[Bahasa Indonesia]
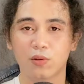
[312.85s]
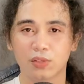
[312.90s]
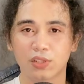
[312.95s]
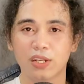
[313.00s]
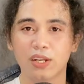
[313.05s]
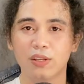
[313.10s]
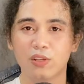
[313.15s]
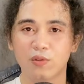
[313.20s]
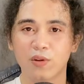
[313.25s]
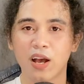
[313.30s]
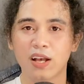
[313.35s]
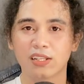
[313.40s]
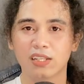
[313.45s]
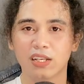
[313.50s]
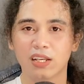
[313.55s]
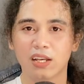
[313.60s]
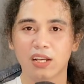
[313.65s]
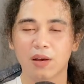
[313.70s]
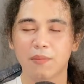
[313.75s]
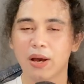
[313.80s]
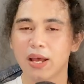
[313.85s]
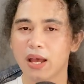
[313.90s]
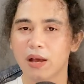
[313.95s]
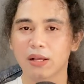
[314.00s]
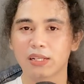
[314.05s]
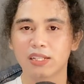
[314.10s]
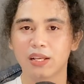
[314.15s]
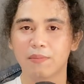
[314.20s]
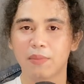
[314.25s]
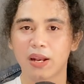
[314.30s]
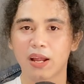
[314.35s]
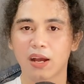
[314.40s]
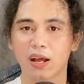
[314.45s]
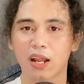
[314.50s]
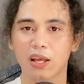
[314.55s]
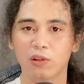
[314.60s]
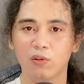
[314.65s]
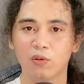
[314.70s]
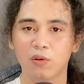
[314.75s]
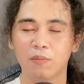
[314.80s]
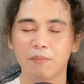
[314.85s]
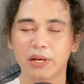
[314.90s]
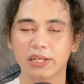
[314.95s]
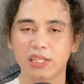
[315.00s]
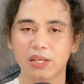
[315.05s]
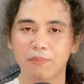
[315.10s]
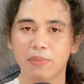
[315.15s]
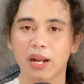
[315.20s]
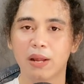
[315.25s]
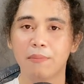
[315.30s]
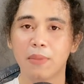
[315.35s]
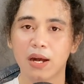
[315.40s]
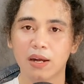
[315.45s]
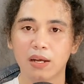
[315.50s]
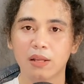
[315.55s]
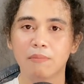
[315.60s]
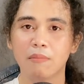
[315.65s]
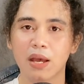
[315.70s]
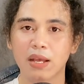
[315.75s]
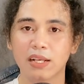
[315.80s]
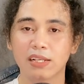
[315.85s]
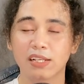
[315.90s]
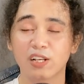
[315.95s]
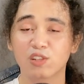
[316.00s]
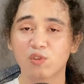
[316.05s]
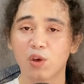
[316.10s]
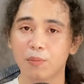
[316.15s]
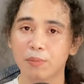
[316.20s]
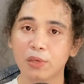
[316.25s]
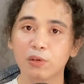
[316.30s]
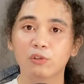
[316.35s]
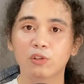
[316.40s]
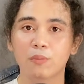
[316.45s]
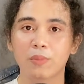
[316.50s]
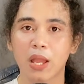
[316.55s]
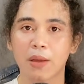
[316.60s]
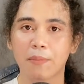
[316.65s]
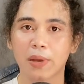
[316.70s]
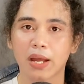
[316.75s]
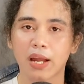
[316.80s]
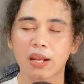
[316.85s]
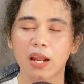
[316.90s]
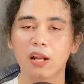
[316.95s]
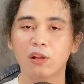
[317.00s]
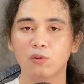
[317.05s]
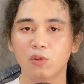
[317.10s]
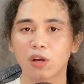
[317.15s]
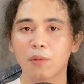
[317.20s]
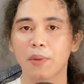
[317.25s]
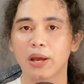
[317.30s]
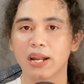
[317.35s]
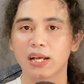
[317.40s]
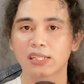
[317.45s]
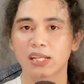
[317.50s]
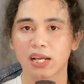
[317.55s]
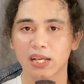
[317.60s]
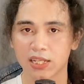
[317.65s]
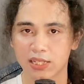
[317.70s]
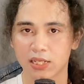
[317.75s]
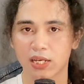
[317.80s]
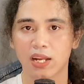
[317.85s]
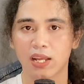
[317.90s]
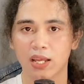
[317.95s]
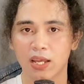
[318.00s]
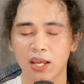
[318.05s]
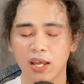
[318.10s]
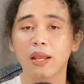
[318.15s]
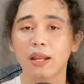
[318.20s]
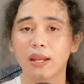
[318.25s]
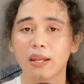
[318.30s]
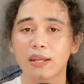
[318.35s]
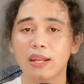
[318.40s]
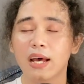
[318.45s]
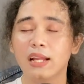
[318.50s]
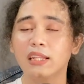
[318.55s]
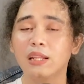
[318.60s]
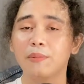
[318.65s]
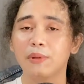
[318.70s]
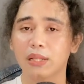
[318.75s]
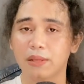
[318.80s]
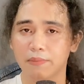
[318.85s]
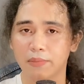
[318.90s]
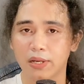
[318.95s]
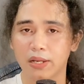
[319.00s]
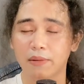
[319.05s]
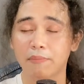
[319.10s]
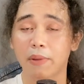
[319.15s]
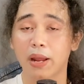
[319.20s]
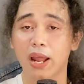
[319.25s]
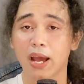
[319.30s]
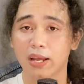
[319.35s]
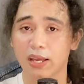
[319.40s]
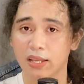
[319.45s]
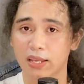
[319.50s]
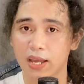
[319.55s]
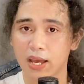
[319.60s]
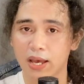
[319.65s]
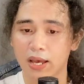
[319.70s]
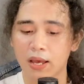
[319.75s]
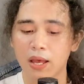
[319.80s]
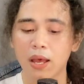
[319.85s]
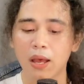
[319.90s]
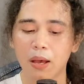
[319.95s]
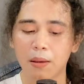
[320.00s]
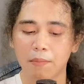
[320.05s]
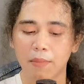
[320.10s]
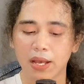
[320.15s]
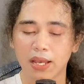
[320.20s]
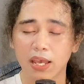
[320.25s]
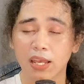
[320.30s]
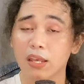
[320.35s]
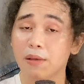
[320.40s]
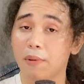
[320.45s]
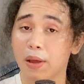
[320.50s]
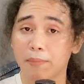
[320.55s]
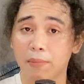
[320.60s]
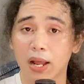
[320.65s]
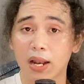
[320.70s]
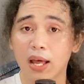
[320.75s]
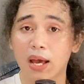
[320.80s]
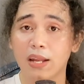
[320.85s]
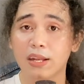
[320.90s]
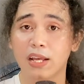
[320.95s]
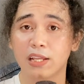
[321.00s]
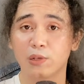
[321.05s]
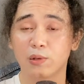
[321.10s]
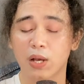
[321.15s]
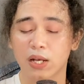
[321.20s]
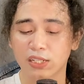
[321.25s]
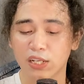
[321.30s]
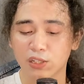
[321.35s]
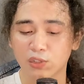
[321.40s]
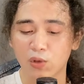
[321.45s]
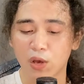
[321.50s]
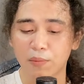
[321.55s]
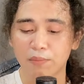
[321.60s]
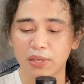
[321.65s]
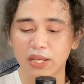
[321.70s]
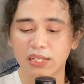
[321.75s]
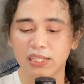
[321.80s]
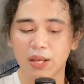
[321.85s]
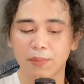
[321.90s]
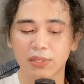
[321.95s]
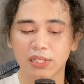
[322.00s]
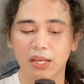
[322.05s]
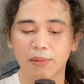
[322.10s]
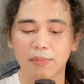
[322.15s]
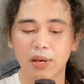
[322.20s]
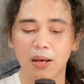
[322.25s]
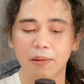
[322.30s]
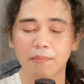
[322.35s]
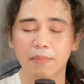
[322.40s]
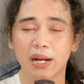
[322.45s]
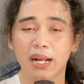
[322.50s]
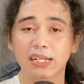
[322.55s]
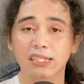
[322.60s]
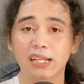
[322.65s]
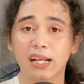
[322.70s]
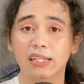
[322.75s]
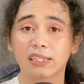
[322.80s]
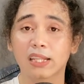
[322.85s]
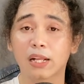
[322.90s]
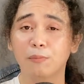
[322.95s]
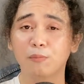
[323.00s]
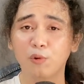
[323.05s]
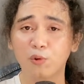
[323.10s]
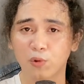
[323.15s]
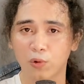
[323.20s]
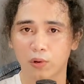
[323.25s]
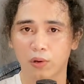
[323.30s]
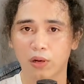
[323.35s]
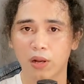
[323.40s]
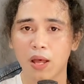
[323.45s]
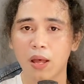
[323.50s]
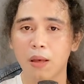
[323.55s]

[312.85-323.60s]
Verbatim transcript: sedih juga sih, kebayang sih pada kala itu pasti berat banget bagi sang suami untuk menyampaikan hal itu kepada sang istri. Dan teman-teman, pada akhirnya baik Kiki Padmala dan juga sang suami sama-sama merasa terpukul